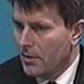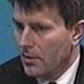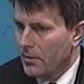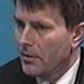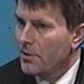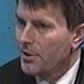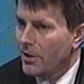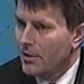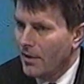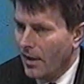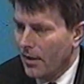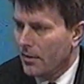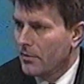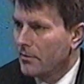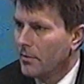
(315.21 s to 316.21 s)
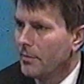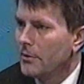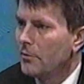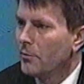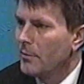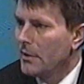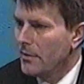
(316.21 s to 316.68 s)
że, że tak. To
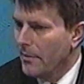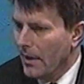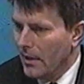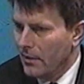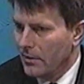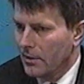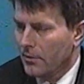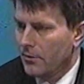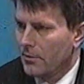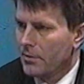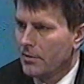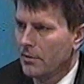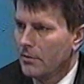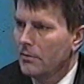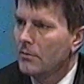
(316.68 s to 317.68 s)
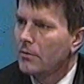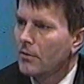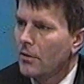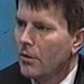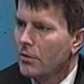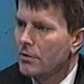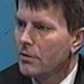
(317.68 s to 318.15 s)
będą minimalne koszty,
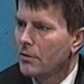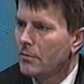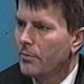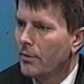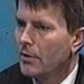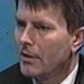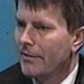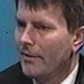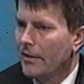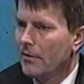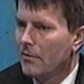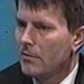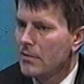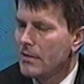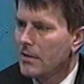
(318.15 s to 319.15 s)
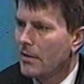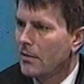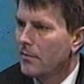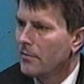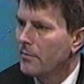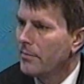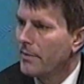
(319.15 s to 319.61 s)
koszty
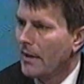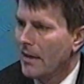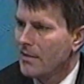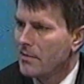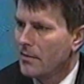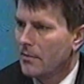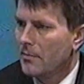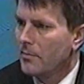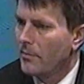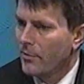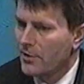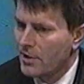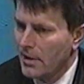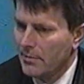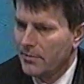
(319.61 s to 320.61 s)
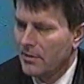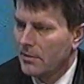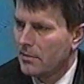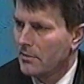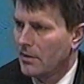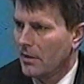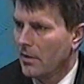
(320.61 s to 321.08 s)
pokrywające pracę, potrzeby
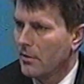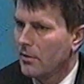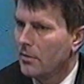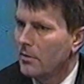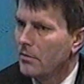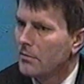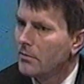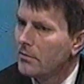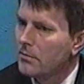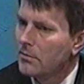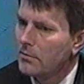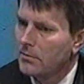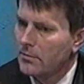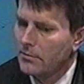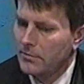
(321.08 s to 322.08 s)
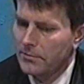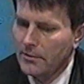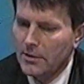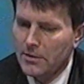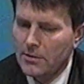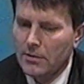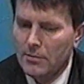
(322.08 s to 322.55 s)
takiego y,
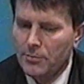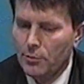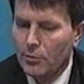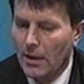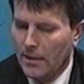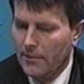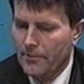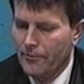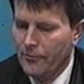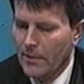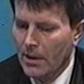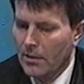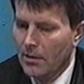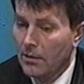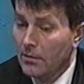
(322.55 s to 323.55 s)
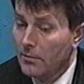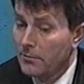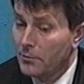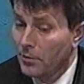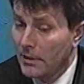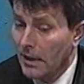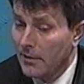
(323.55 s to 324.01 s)
właśnie biura.
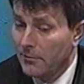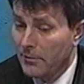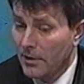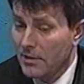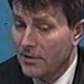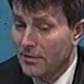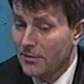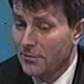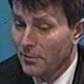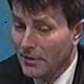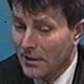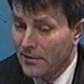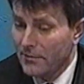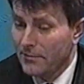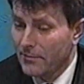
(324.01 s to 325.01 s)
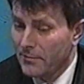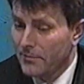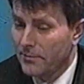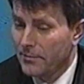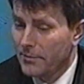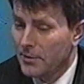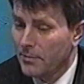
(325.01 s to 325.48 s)
Tutaj, właśnie, tutaj
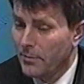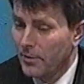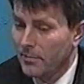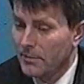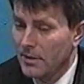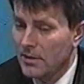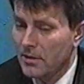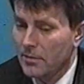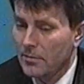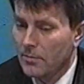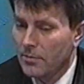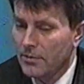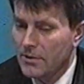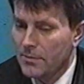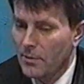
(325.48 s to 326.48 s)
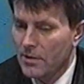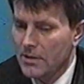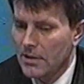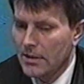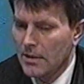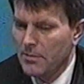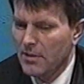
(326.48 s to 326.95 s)
przypomnę, że być
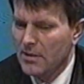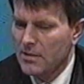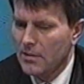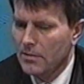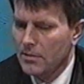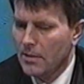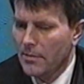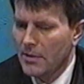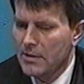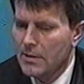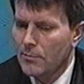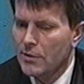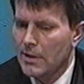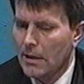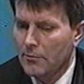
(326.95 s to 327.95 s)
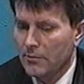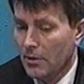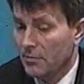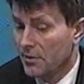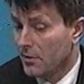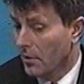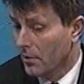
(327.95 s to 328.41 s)
może nie będzie, nie będzie musiał to
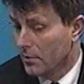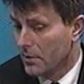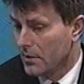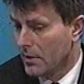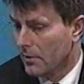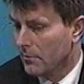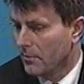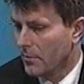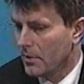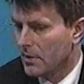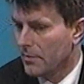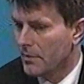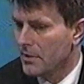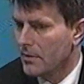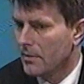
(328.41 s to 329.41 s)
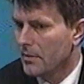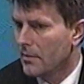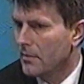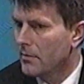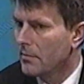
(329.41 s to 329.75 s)
być oddział. Może będzie,